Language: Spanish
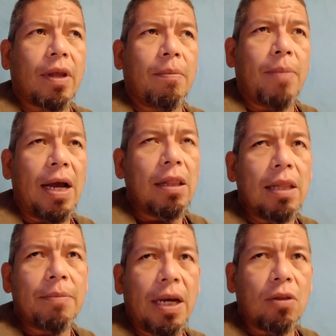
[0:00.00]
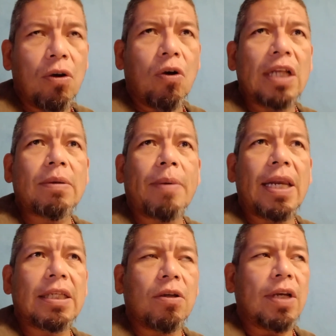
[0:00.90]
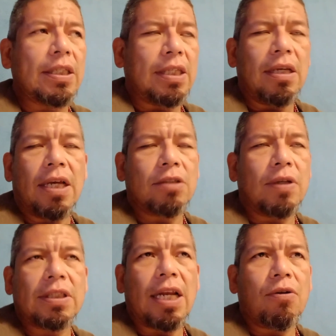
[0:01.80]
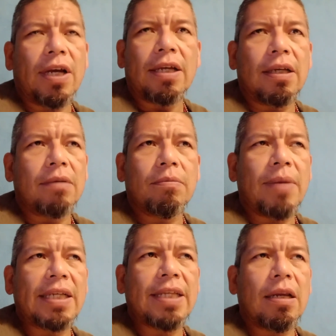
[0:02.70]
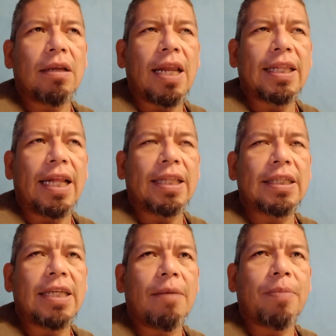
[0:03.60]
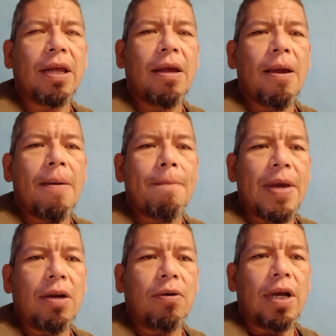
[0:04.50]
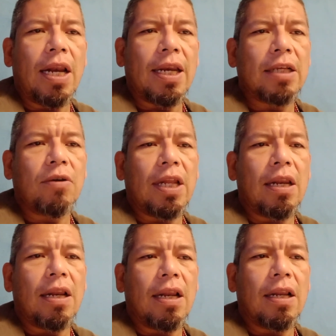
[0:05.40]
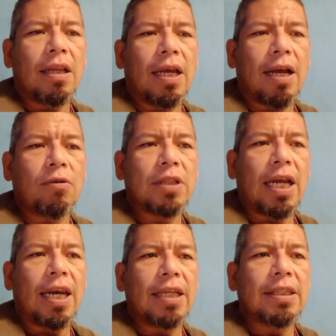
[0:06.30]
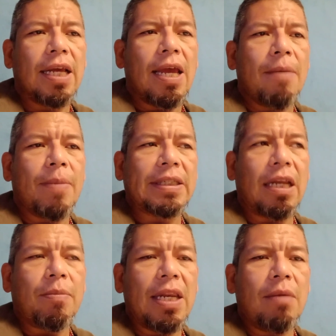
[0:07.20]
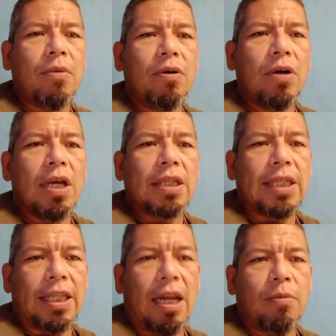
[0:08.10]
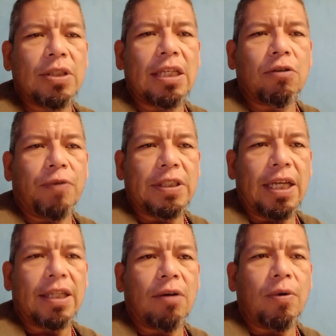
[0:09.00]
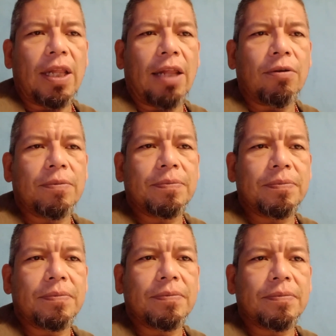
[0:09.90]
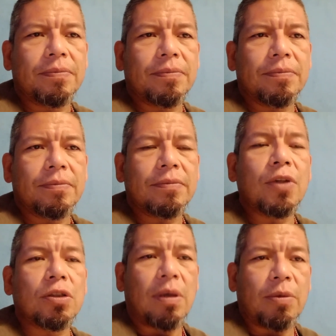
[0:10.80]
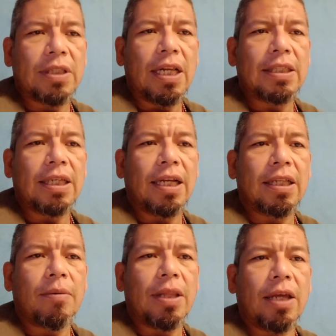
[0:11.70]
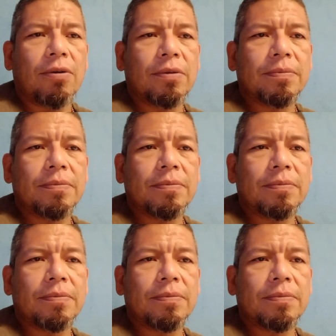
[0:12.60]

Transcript: Va a haber dolores, va a haber lesiones, sí, esto es algo que va a estar latente siempre, pero el riesgo de causarlas va a ser mínimo si tenemos el suficiente cuidado. Nos vemos en el siguiente video.